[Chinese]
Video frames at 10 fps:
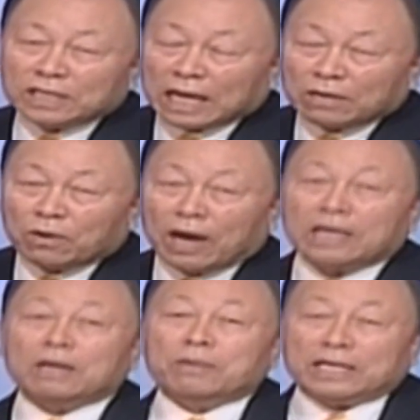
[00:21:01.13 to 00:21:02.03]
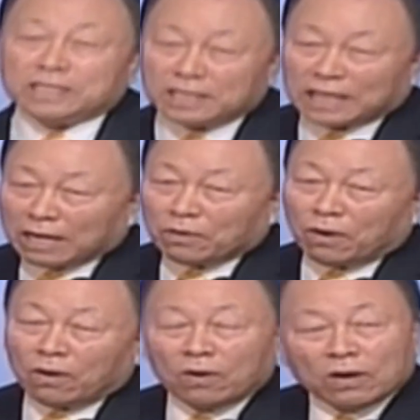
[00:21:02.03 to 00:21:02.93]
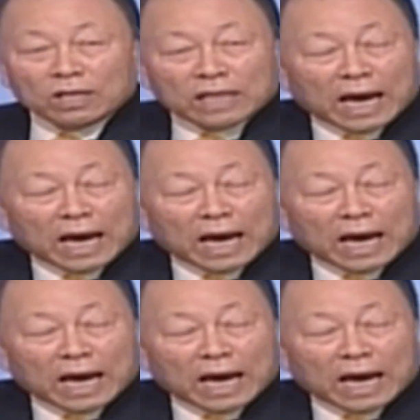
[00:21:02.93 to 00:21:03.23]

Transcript: 我们要夸口的和上帝说